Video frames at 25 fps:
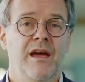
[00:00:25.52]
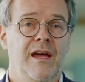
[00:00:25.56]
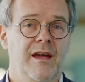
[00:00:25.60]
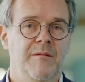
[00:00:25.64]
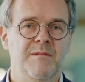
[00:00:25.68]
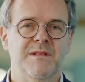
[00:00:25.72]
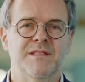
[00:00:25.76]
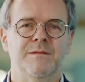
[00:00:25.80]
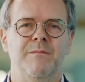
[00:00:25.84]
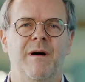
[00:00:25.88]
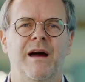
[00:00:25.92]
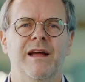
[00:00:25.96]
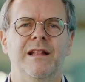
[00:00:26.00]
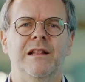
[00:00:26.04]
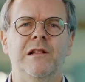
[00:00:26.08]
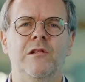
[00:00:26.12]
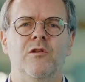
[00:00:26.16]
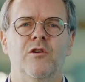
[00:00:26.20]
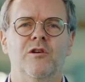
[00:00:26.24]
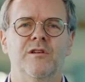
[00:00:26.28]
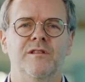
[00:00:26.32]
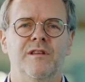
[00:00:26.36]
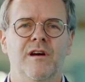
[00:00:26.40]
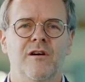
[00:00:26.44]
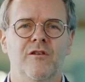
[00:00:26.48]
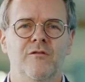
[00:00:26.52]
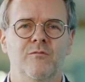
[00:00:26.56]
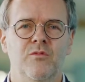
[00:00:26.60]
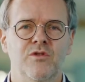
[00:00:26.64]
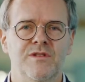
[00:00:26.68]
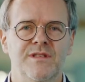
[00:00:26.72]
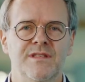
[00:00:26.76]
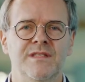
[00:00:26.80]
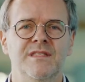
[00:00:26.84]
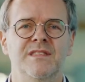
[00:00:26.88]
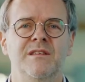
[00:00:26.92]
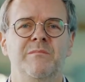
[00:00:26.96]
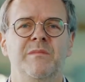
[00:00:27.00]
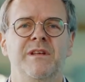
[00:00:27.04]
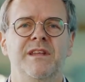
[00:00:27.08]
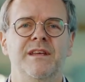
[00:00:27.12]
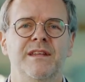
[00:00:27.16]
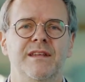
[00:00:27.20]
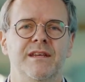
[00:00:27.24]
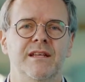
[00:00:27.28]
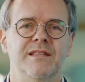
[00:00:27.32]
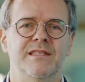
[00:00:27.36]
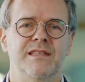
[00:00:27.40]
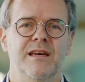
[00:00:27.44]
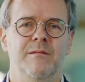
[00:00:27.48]
Im zweiten Lockdown mussten Sie Mitte
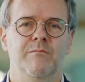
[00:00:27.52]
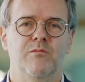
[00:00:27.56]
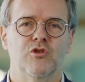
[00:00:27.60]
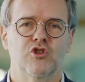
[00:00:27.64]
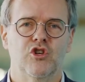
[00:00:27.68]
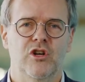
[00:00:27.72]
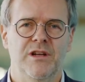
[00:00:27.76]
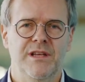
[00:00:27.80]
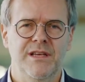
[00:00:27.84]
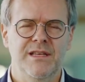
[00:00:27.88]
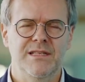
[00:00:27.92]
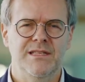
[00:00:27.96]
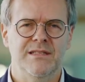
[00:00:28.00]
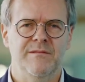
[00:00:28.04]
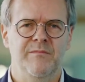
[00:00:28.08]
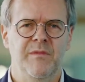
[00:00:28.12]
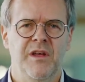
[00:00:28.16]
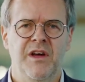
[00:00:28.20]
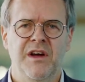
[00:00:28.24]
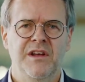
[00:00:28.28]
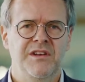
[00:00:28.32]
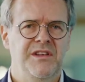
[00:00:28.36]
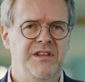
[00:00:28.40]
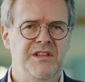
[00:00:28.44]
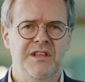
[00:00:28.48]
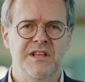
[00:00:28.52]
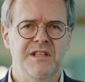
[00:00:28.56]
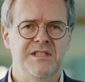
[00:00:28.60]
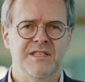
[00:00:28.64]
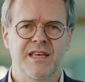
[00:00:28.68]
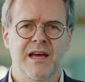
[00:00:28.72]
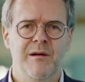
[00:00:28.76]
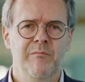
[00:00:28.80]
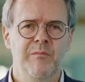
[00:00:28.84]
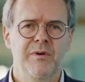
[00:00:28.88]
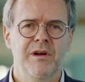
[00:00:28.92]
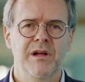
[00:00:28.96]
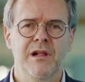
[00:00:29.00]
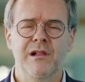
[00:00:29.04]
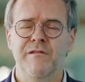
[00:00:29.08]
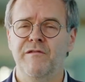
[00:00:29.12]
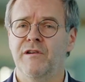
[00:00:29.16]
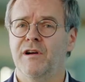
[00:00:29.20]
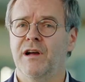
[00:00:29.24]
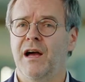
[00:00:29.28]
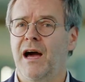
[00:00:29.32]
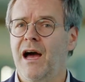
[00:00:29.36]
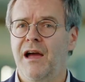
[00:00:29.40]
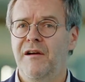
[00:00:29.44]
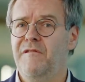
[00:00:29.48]
Dezember schließen. Die Dezemberhilfe
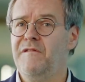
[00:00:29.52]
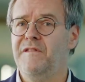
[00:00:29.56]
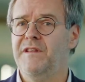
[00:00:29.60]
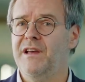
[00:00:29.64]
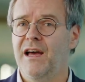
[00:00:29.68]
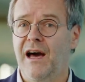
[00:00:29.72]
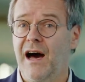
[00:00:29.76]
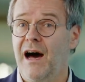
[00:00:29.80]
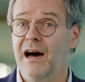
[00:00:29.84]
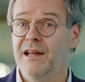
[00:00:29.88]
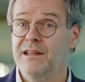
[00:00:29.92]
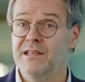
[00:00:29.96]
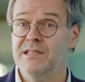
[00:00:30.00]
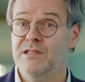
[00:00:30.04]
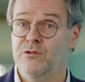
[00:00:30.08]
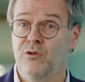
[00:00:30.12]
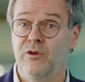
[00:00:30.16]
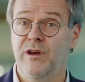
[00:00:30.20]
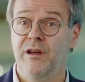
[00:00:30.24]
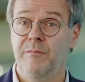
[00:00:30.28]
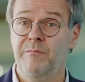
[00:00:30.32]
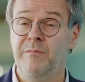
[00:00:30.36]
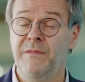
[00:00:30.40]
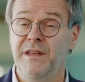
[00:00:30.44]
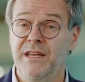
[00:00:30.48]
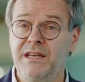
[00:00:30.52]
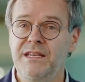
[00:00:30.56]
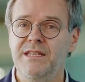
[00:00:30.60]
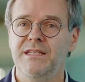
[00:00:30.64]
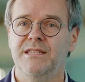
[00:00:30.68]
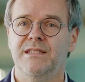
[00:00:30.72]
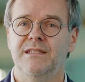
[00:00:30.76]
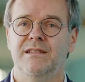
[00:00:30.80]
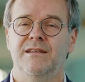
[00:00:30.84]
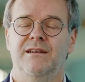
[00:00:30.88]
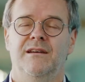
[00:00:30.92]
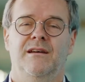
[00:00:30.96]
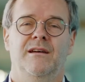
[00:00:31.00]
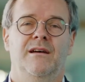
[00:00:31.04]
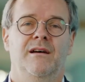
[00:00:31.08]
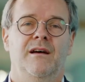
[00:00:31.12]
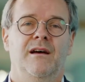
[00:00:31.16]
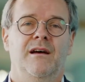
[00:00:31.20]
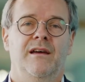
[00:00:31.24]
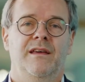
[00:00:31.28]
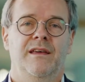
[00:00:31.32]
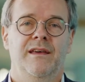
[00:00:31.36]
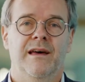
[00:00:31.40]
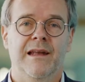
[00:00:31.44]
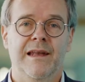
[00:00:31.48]
greift gerade so eben nicht.
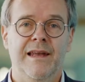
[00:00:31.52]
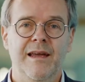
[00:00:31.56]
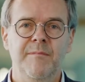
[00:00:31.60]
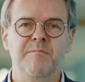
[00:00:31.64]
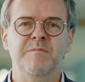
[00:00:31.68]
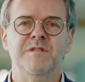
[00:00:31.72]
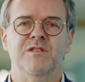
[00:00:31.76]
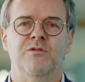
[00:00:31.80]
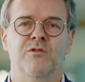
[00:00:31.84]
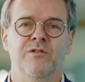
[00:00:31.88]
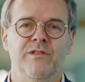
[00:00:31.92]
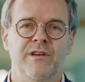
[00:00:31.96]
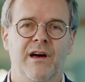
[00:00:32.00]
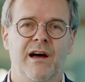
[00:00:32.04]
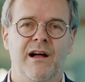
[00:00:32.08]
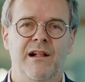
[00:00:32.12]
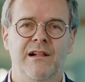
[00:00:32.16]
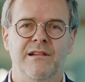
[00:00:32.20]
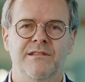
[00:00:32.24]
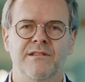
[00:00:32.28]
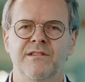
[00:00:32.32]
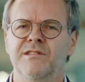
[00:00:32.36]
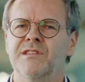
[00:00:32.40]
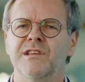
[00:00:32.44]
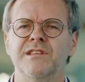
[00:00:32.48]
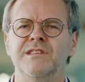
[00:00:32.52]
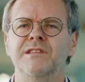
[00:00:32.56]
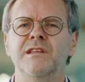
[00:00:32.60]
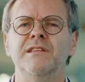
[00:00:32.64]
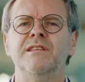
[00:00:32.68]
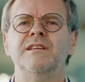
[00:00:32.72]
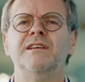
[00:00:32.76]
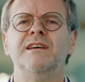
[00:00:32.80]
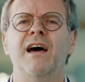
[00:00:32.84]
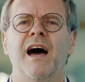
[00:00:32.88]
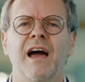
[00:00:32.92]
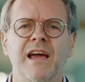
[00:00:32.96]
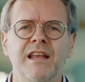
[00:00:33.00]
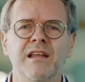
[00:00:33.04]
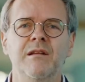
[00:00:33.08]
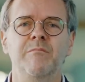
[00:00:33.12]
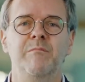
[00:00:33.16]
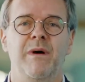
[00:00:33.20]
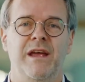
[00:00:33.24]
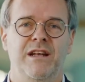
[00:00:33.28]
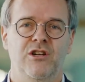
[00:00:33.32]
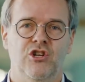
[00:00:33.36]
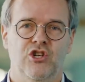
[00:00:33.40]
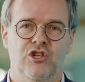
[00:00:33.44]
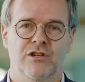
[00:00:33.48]
Ihr Lebensunterhalt interessiert keinen
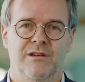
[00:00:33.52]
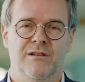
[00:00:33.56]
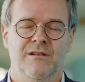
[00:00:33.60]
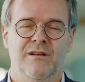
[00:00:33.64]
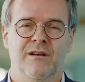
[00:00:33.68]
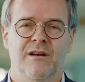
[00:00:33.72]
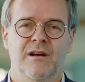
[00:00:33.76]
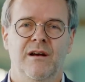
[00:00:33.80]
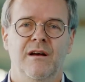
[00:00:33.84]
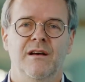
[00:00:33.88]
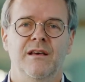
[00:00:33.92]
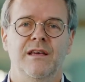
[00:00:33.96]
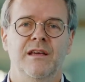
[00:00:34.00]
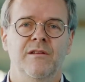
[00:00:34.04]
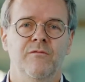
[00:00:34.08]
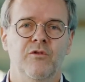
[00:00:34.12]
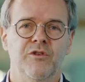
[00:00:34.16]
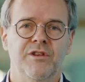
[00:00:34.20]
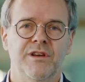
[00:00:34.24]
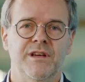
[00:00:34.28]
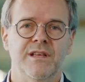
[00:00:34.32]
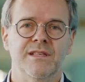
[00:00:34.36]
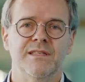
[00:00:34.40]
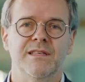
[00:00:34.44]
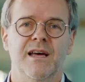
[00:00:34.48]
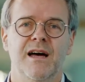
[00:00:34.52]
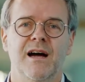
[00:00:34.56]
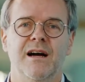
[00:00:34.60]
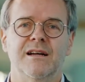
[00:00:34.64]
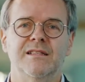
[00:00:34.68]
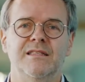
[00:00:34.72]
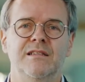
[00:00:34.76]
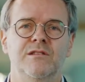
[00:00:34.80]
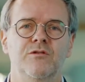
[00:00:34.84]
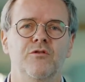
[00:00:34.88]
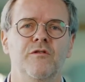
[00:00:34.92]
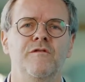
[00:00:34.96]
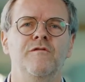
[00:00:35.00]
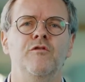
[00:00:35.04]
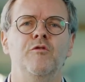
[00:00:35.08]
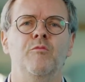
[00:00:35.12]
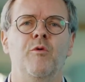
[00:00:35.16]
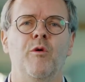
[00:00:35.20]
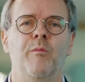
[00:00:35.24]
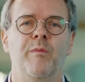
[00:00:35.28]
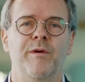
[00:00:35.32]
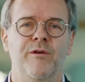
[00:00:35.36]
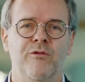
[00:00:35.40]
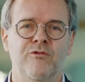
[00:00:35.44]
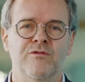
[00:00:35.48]
Menschen. Ihnen wurde gesagt, Sie dürfen
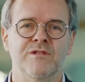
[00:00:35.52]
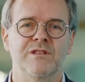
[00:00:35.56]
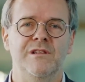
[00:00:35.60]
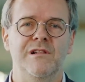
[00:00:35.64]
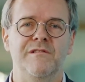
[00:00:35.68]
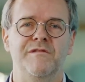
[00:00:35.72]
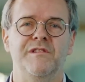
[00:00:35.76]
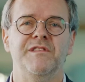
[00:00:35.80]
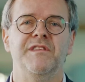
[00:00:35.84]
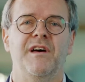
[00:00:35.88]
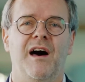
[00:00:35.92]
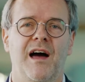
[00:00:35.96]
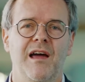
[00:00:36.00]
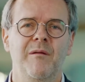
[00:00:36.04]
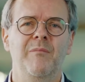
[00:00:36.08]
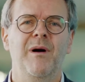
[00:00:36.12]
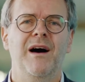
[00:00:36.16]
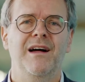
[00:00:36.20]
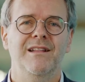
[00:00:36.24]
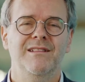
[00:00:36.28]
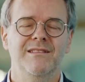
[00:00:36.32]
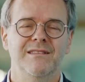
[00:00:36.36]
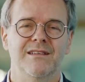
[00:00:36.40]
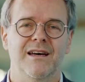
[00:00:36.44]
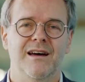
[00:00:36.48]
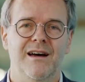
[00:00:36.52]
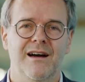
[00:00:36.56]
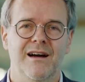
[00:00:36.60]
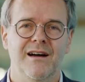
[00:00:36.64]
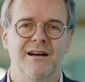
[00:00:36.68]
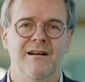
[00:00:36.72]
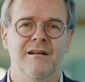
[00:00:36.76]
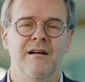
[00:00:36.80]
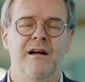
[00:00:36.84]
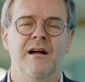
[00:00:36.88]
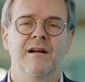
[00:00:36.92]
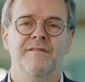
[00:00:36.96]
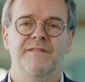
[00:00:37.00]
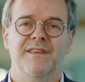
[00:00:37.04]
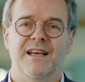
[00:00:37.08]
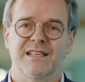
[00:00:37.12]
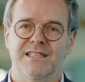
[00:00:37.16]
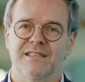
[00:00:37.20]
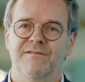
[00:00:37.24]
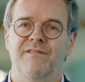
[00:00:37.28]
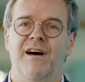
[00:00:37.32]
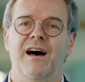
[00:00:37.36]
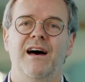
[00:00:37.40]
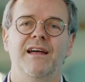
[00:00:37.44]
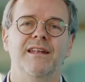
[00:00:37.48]
Überbrückungshilfe 3 beantragen.
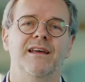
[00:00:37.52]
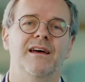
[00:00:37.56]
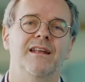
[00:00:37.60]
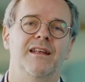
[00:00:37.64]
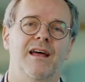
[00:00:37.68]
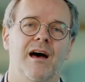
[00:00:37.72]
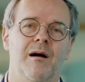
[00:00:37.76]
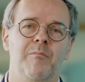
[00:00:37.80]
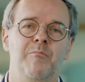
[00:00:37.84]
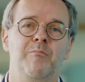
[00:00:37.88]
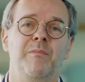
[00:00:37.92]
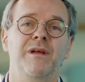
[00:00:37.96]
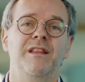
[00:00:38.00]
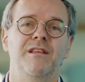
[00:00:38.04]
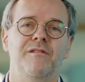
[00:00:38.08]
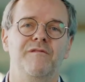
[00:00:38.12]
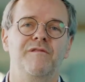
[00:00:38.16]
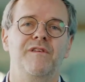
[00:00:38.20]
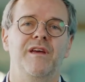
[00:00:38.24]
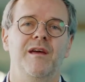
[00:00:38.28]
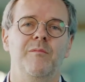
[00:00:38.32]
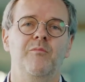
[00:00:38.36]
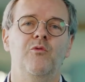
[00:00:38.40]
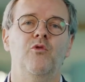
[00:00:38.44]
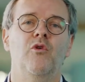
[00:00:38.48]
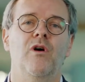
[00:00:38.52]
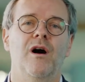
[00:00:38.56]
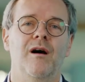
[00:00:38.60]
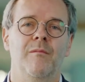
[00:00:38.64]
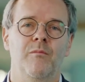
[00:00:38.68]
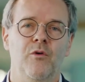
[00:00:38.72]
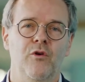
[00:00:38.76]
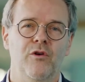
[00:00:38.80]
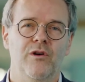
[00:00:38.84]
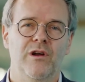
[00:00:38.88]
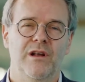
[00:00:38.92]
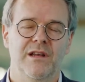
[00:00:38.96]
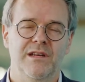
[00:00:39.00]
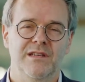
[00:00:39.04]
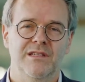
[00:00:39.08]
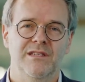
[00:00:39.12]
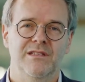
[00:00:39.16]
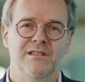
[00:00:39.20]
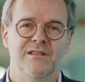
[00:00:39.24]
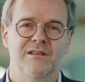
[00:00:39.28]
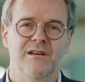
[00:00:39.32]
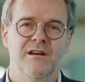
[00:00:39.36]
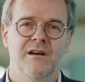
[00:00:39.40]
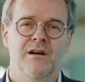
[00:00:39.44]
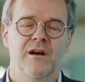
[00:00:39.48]
Das war dann ab Mitte Februar
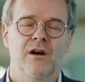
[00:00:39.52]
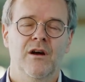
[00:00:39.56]
möglich.